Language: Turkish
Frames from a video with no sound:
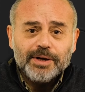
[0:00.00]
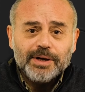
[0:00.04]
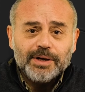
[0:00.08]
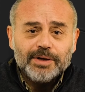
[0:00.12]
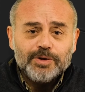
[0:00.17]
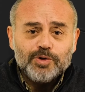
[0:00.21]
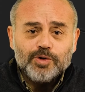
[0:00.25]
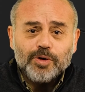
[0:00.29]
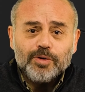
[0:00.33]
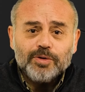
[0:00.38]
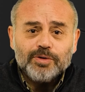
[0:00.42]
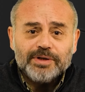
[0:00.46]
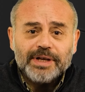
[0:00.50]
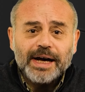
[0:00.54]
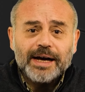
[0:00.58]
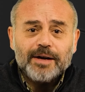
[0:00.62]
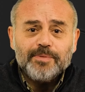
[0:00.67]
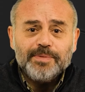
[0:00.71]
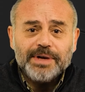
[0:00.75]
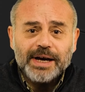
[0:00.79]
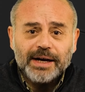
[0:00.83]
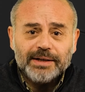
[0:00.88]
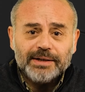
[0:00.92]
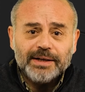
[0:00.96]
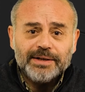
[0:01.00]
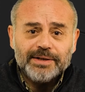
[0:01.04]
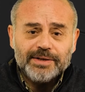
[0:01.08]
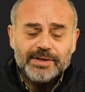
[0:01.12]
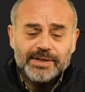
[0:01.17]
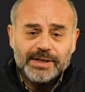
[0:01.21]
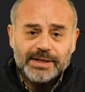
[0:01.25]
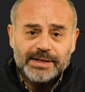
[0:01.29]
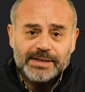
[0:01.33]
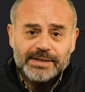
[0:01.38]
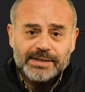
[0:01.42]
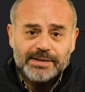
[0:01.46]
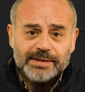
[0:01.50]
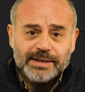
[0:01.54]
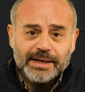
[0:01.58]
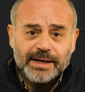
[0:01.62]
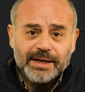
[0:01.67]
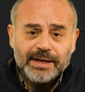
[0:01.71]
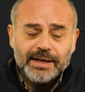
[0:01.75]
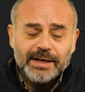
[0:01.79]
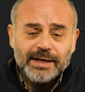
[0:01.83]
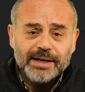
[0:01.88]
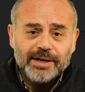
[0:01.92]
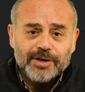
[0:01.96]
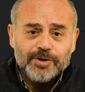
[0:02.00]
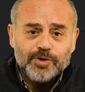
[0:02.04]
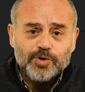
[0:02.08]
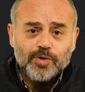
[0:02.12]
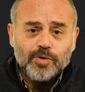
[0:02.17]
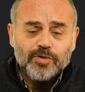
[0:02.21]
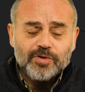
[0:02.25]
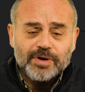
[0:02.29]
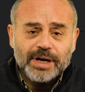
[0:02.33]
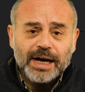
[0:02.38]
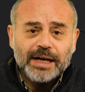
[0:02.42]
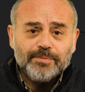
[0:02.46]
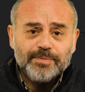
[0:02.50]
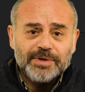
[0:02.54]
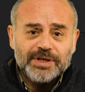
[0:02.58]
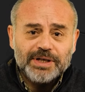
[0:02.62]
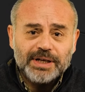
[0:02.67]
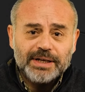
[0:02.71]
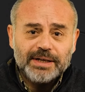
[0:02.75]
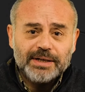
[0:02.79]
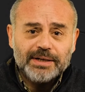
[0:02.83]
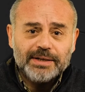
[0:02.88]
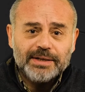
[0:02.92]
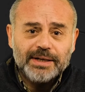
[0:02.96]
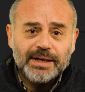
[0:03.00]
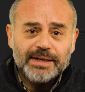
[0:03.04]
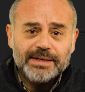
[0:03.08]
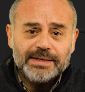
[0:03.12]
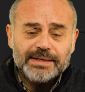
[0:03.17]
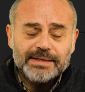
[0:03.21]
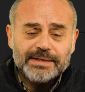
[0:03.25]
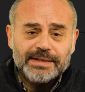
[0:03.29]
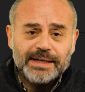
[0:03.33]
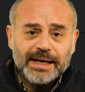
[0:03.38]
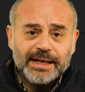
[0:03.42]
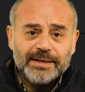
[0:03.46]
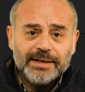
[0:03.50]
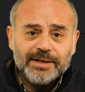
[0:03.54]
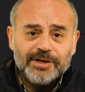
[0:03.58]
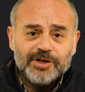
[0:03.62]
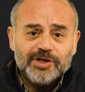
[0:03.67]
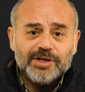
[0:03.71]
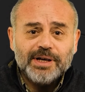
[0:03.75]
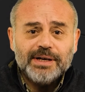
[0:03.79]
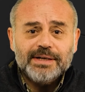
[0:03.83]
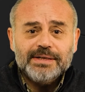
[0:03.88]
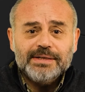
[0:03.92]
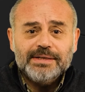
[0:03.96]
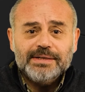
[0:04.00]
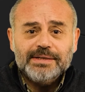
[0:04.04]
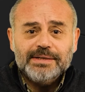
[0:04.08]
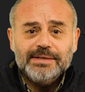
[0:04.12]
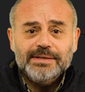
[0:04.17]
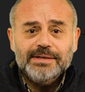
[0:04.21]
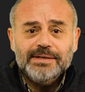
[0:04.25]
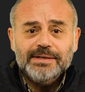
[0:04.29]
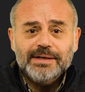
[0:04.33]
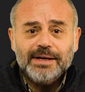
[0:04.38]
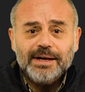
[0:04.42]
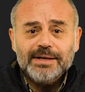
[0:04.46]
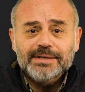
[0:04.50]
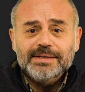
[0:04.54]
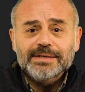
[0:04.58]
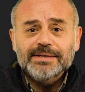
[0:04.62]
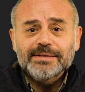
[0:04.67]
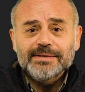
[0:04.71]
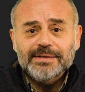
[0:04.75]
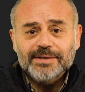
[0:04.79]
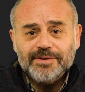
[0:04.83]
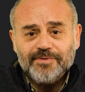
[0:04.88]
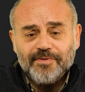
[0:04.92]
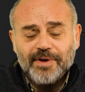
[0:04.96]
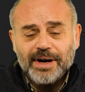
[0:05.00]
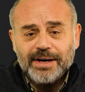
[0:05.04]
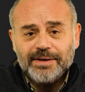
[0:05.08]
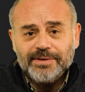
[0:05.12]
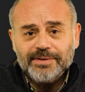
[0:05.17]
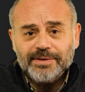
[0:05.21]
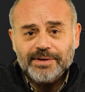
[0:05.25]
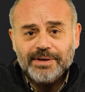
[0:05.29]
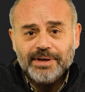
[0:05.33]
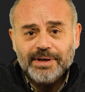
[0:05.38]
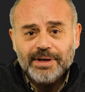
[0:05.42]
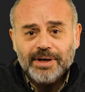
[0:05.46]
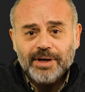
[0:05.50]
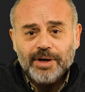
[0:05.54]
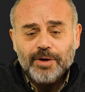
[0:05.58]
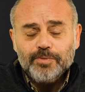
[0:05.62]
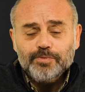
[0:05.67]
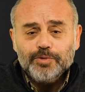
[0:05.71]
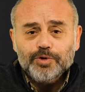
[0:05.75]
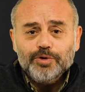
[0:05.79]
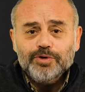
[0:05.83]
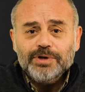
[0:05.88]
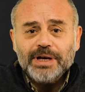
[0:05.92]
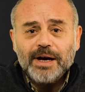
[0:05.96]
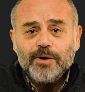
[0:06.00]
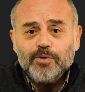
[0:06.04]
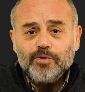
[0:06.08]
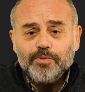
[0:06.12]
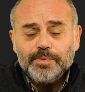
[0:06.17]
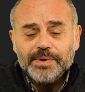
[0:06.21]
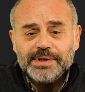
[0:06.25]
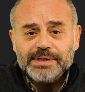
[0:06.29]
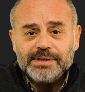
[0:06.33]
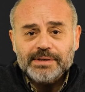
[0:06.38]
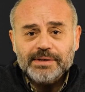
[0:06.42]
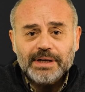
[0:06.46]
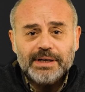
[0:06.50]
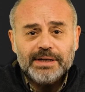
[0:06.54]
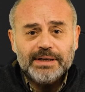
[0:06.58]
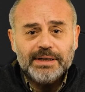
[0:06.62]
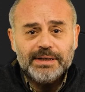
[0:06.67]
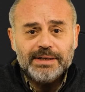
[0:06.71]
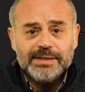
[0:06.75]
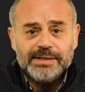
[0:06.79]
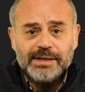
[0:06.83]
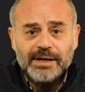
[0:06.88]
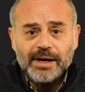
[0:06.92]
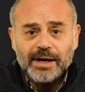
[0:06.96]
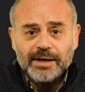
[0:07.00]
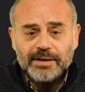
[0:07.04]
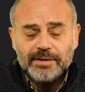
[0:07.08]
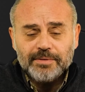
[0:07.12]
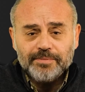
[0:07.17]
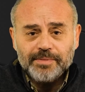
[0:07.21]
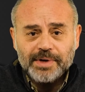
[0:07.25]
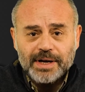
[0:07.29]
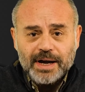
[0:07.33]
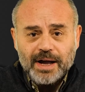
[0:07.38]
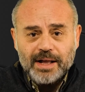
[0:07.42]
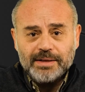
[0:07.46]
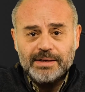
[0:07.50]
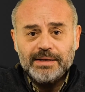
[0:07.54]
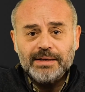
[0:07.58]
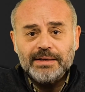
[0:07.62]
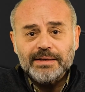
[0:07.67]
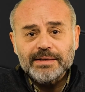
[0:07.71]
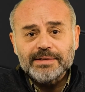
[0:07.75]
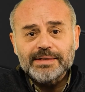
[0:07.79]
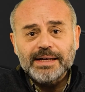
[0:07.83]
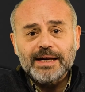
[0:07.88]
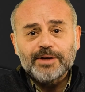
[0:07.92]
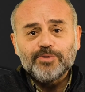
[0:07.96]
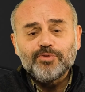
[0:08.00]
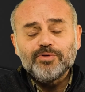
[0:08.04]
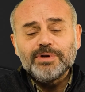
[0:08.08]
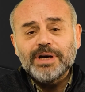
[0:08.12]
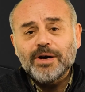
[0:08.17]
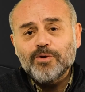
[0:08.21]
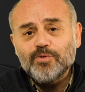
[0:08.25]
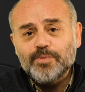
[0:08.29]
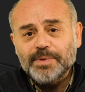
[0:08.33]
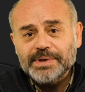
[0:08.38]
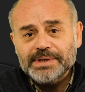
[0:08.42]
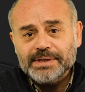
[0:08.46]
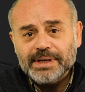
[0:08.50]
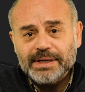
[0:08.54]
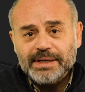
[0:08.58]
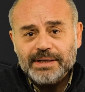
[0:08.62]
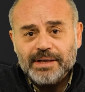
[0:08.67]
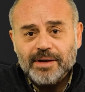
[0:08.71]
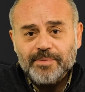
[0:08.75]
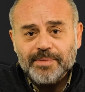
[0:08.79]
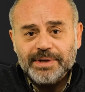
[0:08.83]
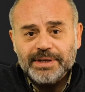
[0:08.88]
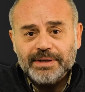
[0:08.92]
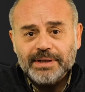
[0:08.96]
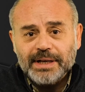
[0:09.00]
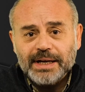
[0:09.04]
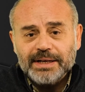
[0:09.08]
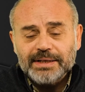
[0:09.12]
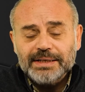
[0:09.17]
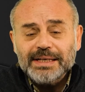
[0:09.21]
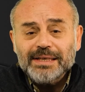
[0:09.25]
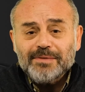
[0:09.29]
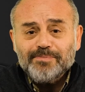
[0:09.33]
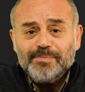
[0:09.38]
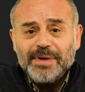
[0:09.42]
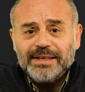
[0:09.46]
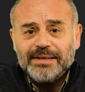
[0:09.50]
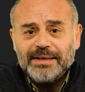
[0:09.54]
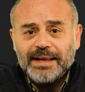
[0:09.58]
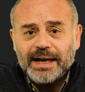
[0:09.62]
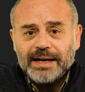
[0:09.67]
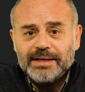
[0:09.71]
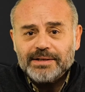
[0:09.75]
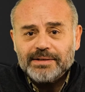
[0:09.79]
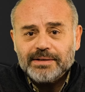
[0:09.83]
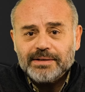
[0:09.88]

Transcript: çok dar bir alan içerisinde çok rahat bir şekilde izleyen şanslı azınlık vardı. Bu Dünya Kupası'ndan İngilizler aklımda kaldı. İngilizler Dünya Kupası'na gidemediler. Gitmediler.